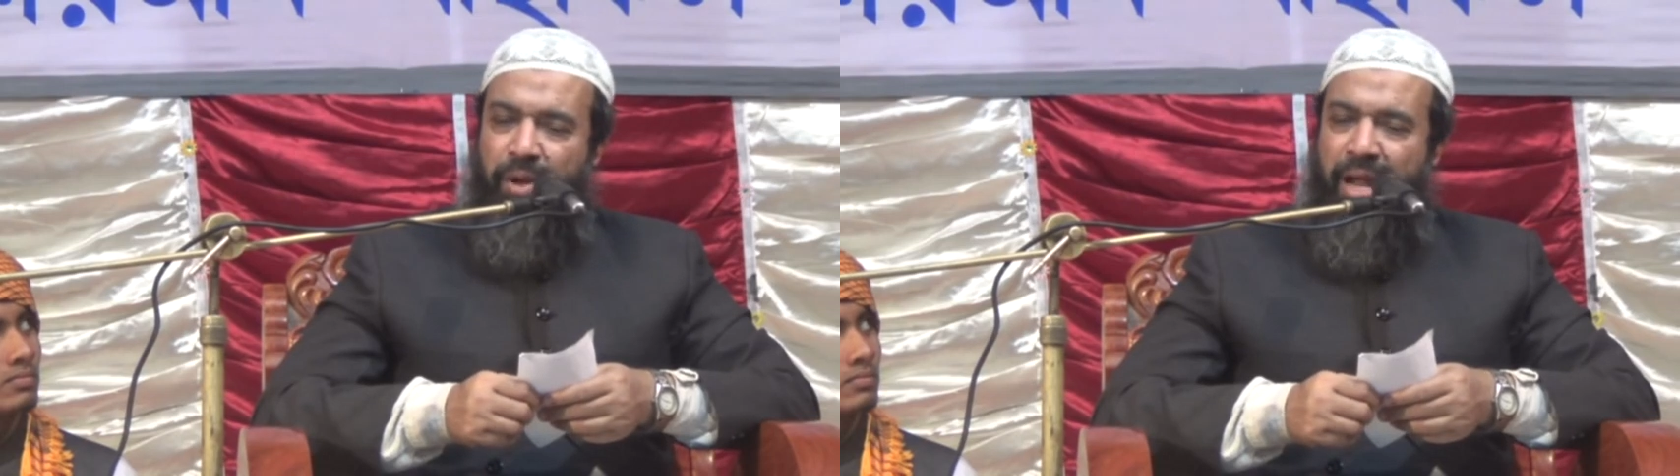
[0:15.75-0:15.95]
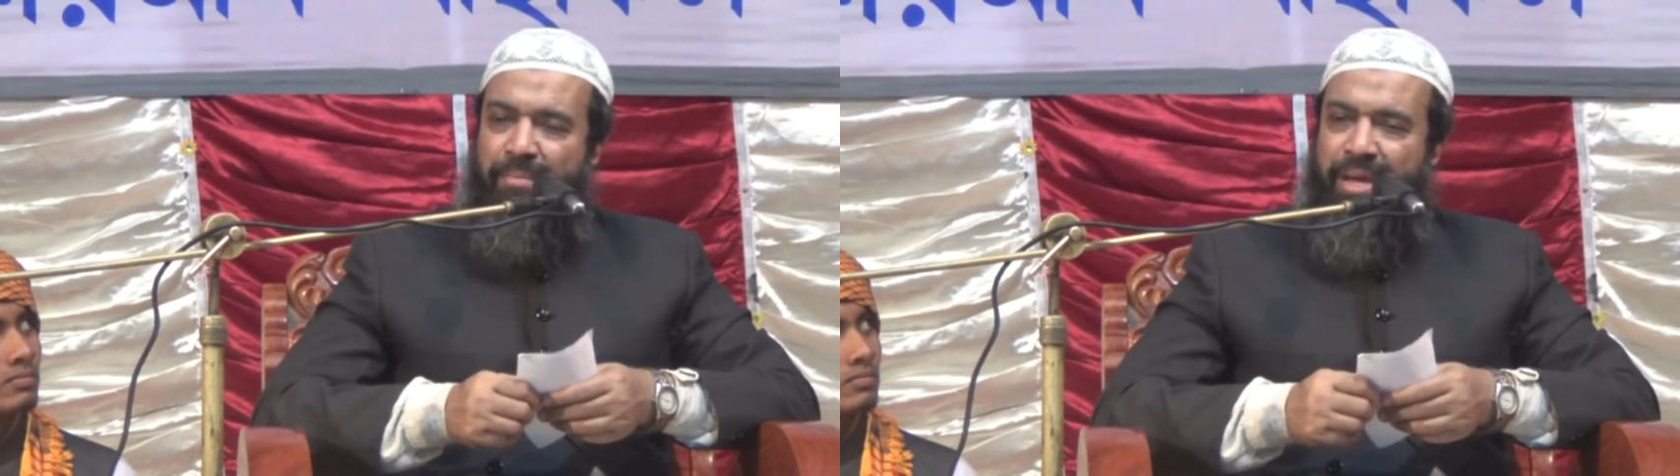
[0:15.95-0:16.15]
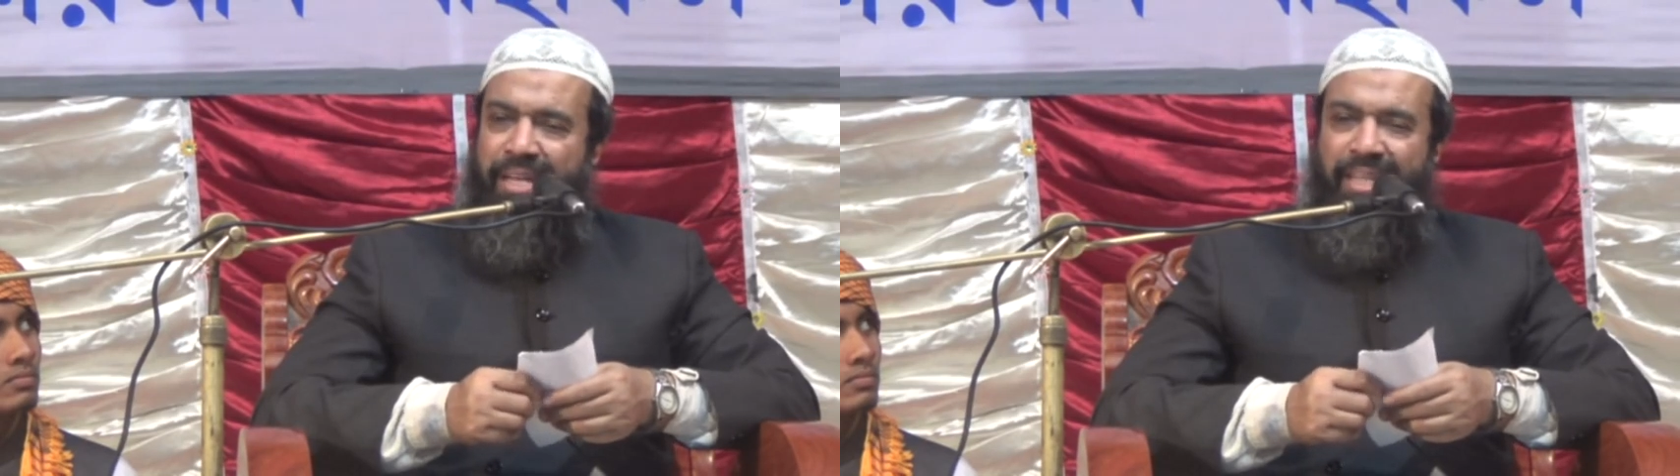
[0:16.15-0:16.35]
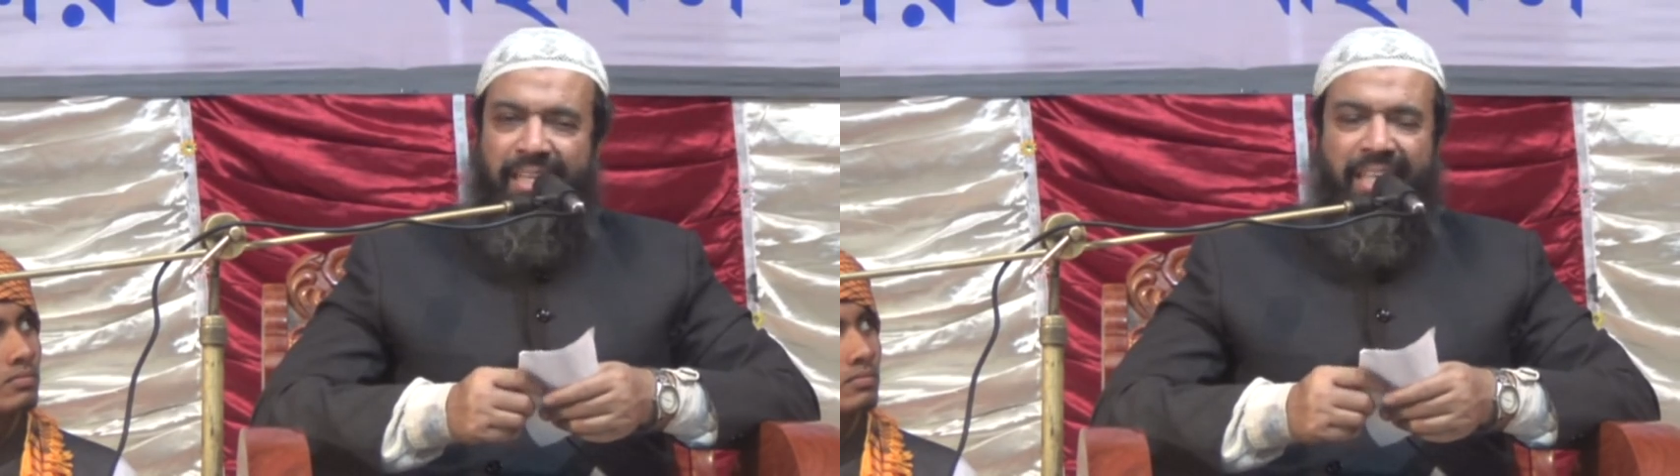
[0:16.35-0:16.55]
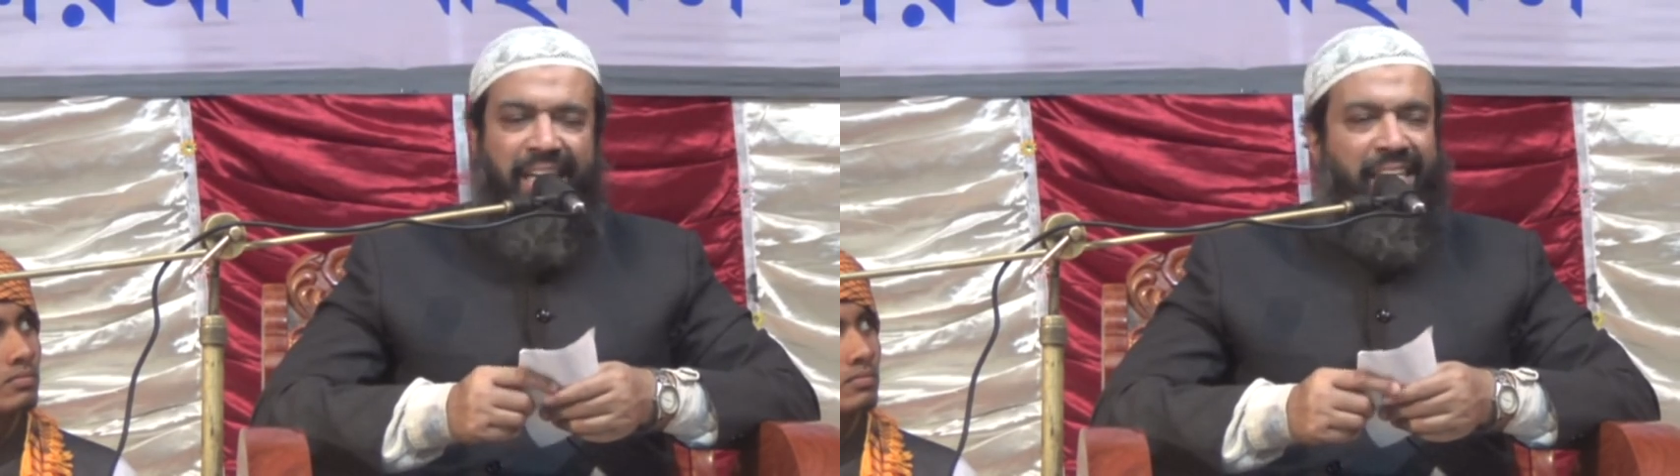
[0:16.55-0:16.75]
পরা
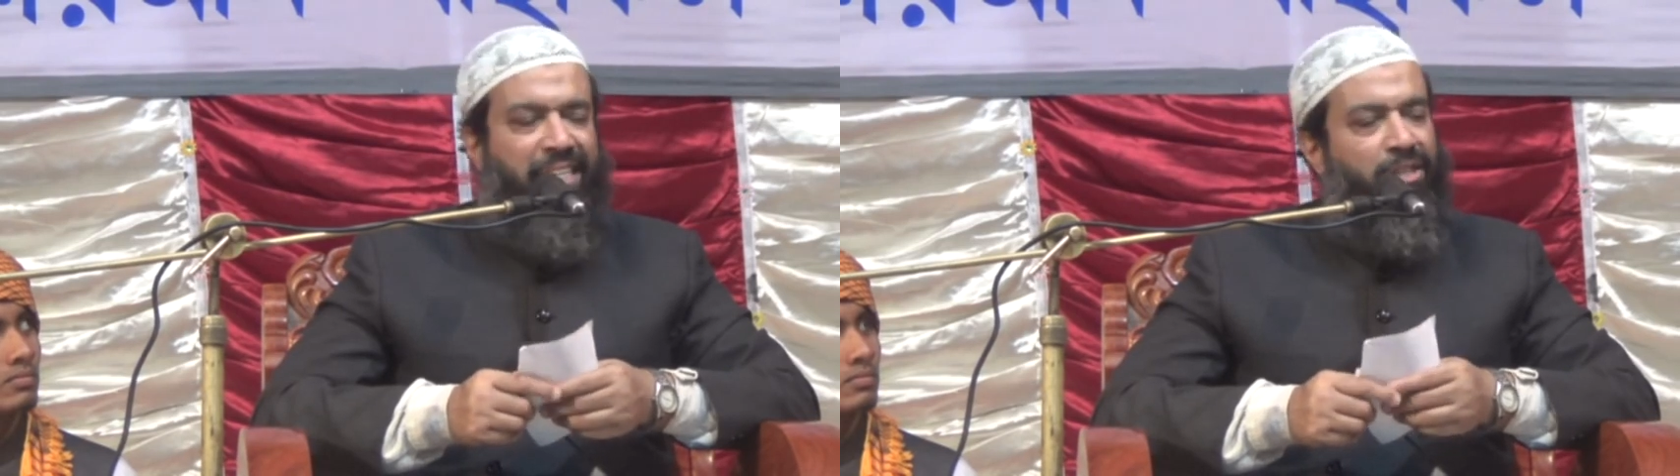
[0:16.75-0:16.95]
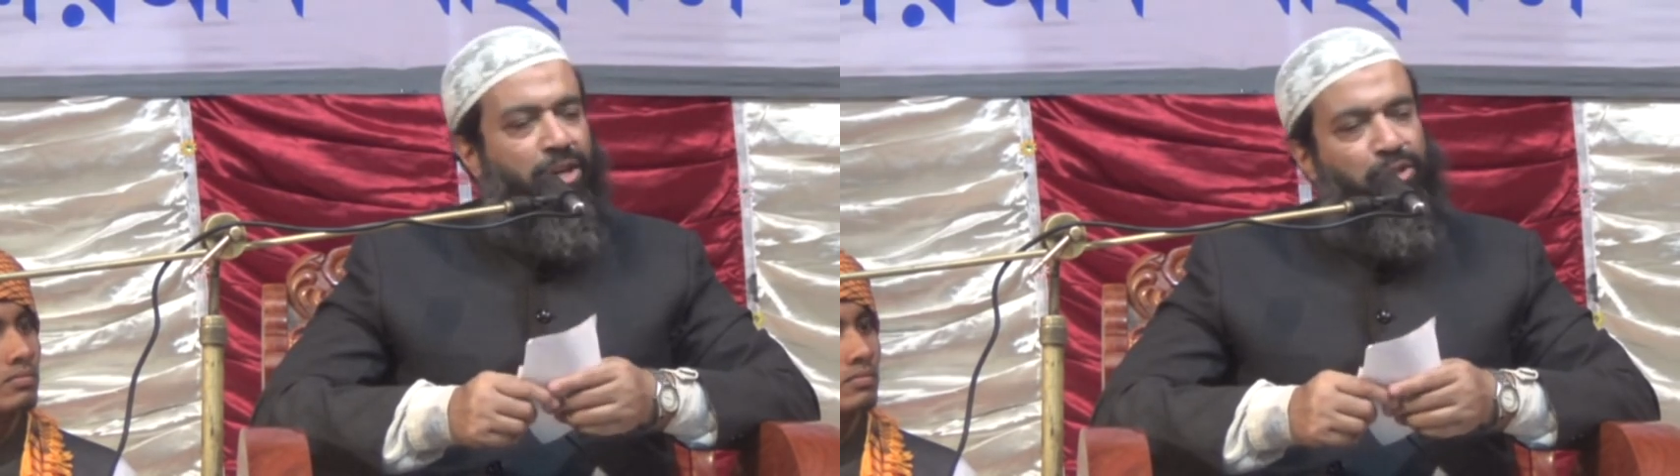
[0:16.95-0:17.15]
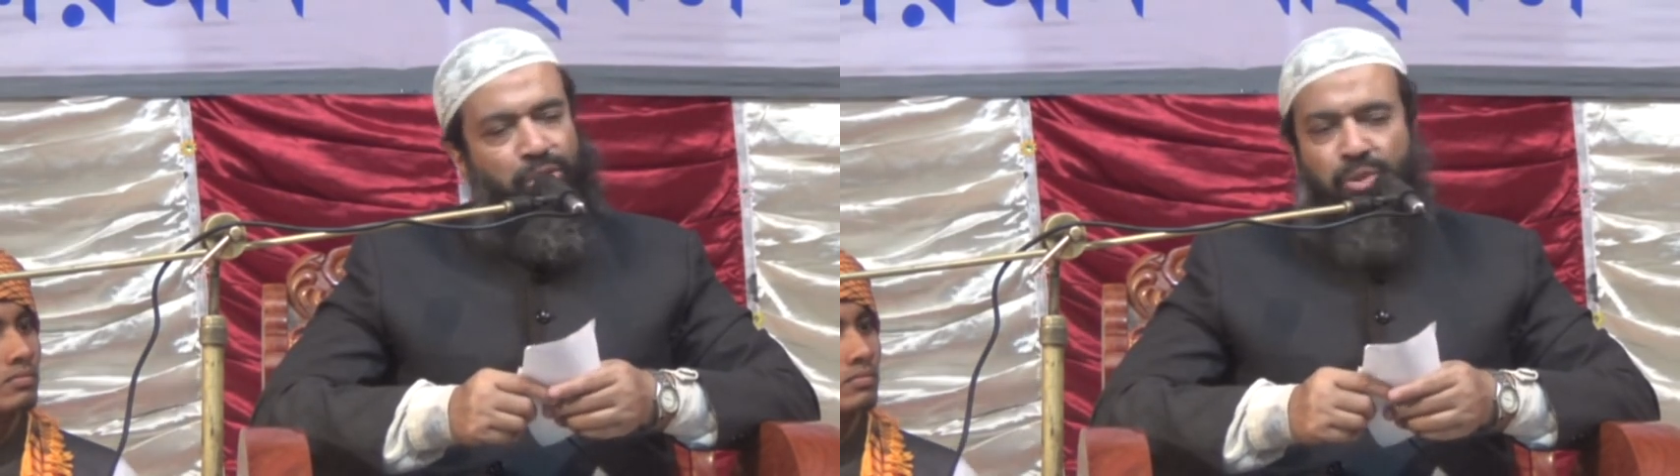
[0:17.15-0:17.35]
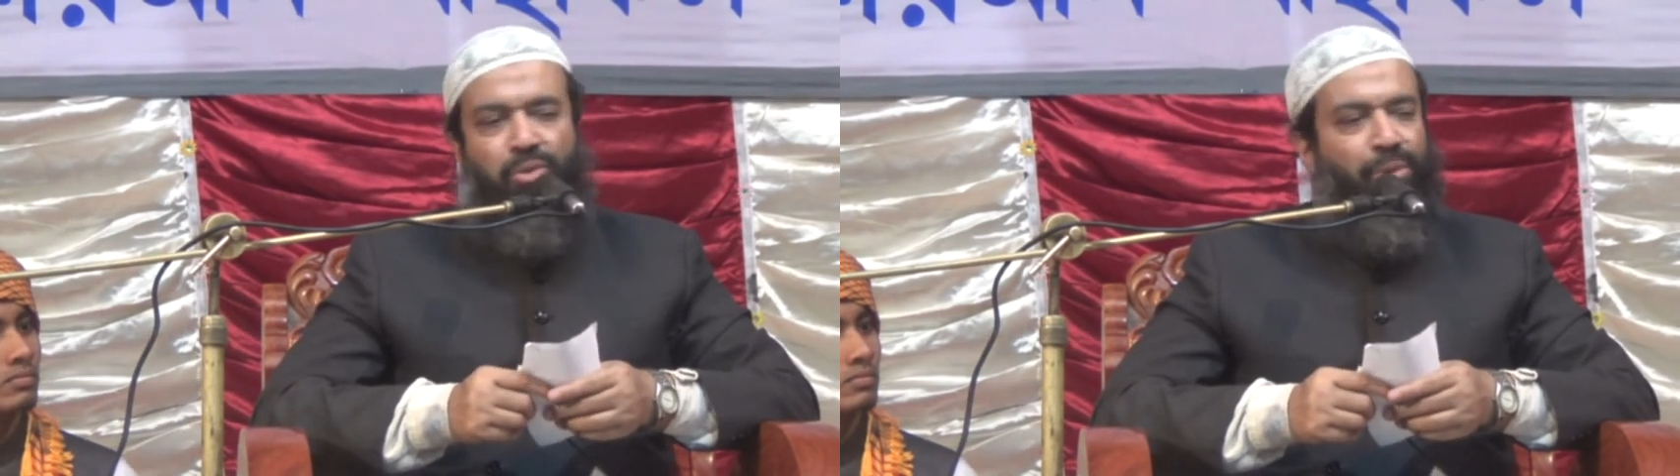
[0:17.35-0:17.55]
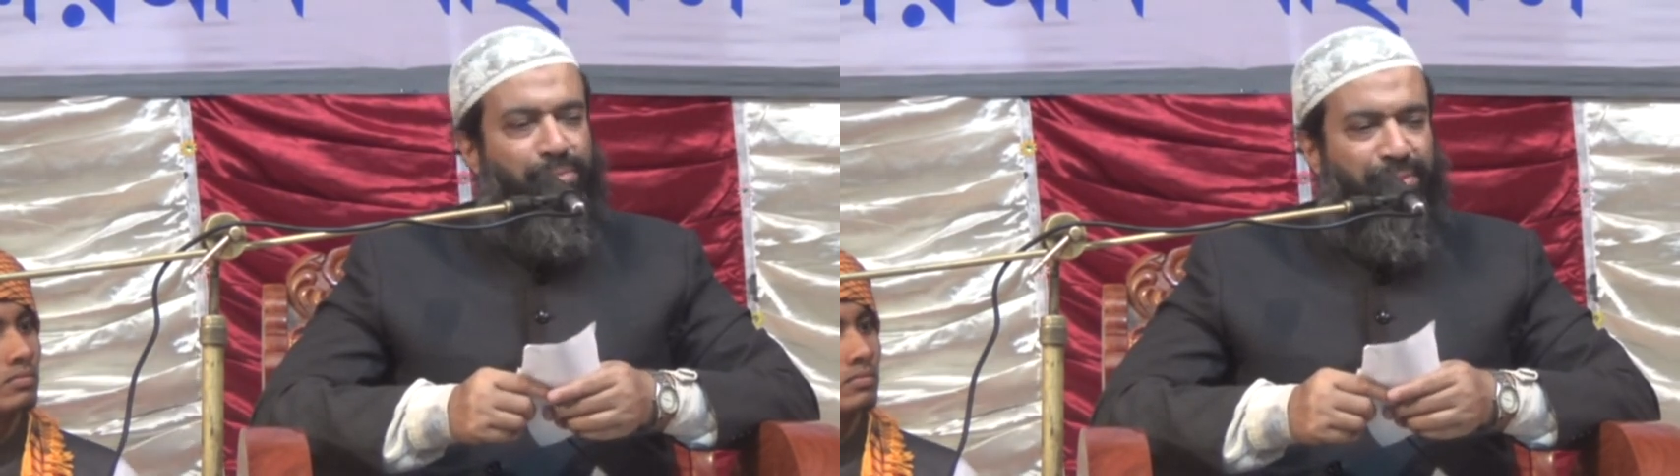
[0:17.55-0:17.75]
মেয়েদের জান্নাতে যাওয়ার সুযোগ
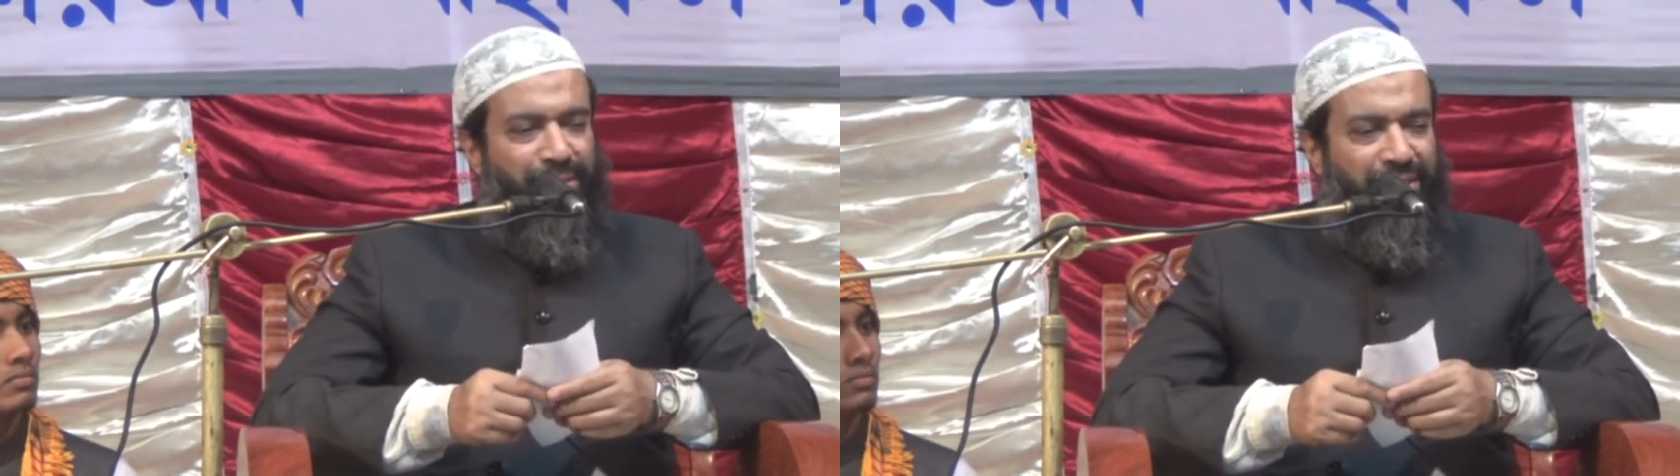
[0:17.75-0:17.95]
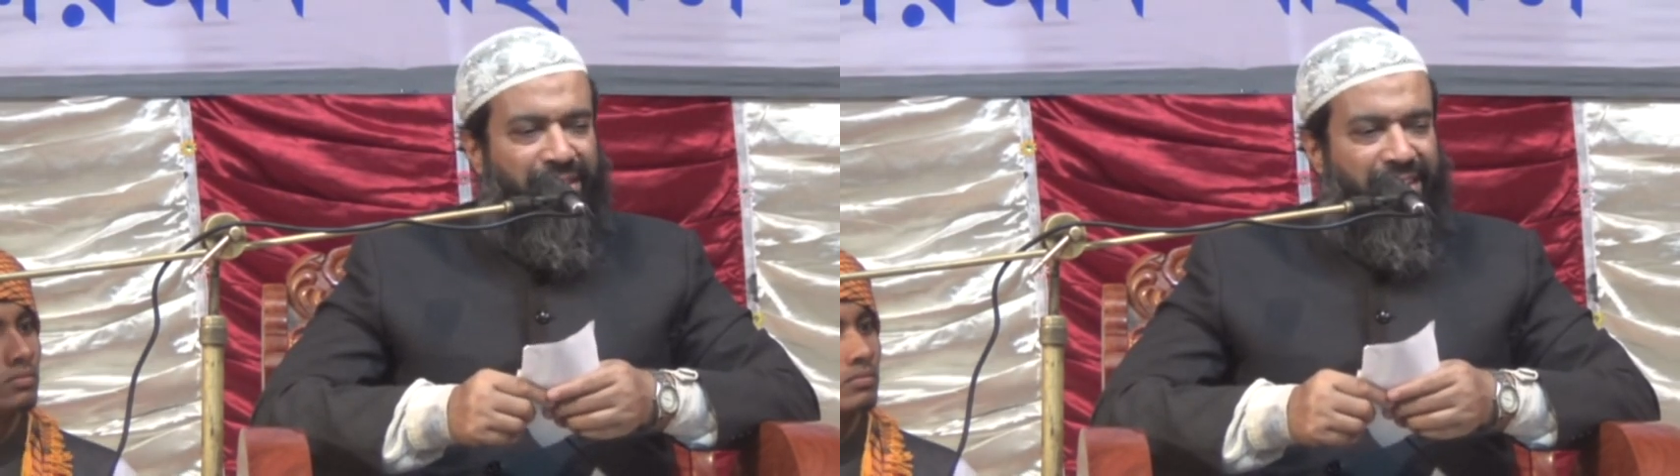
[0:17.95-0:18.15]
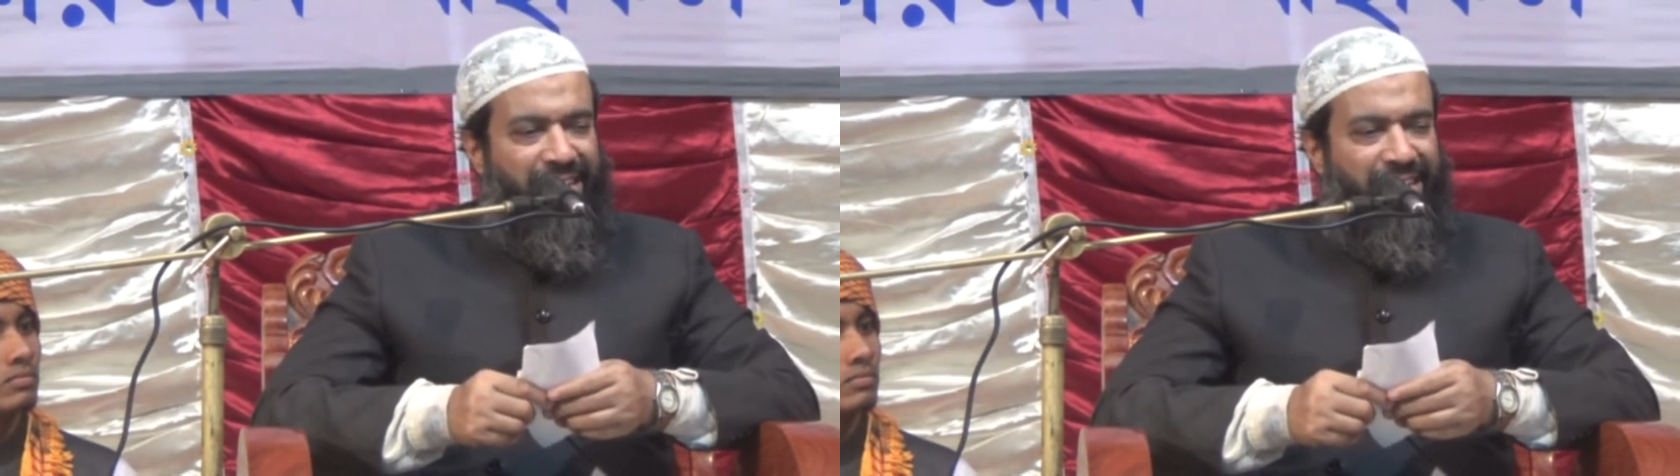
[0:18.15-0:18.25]
কম কম